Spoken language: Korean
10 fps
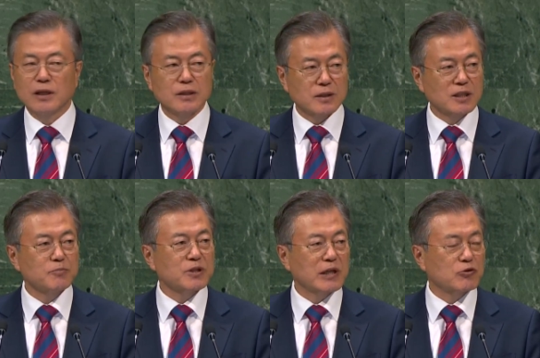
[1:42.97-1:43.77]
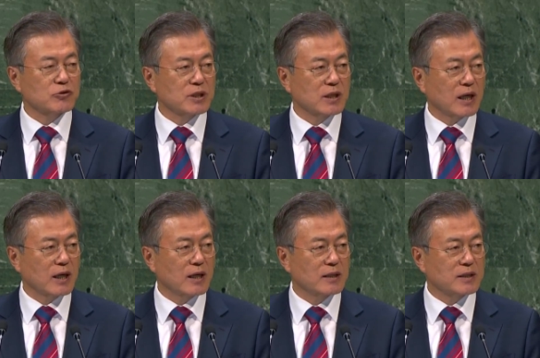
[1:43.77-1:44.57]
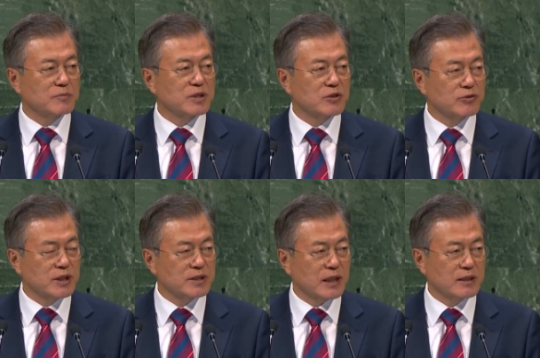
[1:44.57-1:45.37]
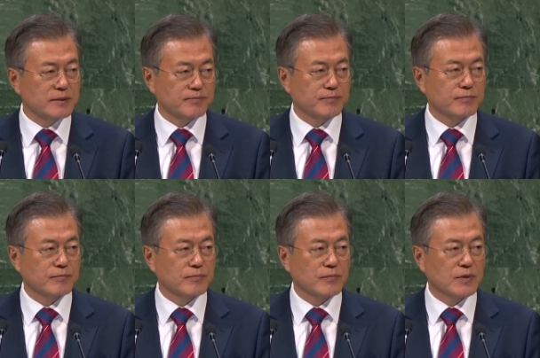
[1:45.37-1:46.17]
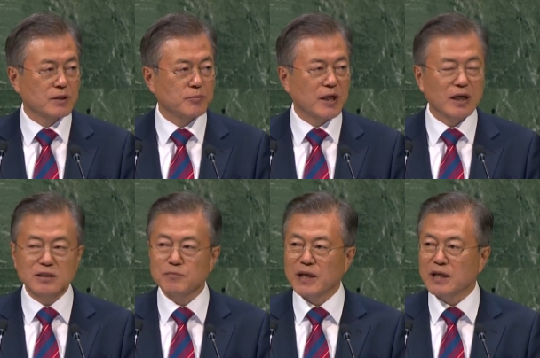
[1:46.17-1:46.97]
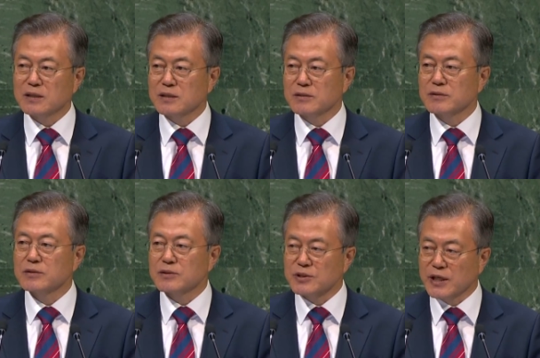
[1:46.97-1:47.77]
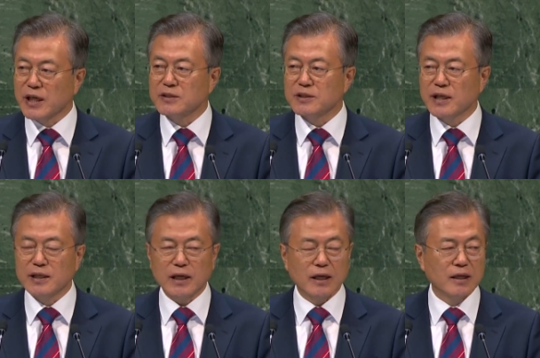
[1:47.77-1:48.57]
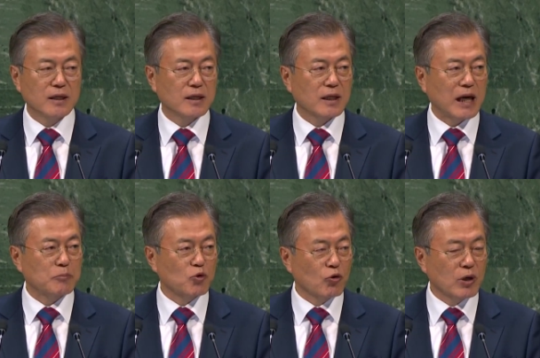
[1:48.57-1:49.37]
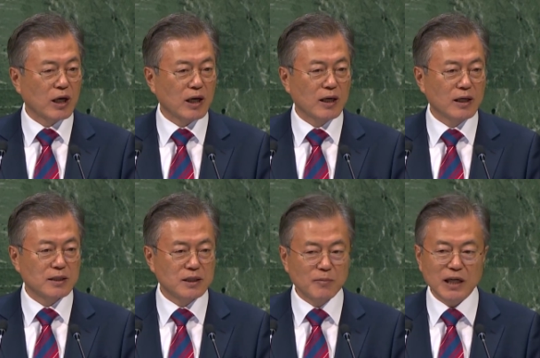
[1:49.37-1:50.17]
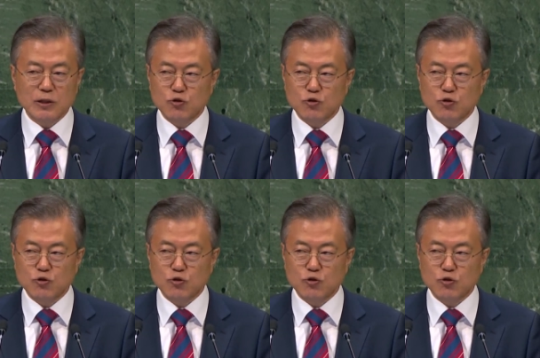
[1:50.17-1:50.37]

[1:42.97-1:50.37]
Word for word: 트럼프 대통령과 김정은 위원장은 평화를 바라는 세계인들에게 감동과 희망을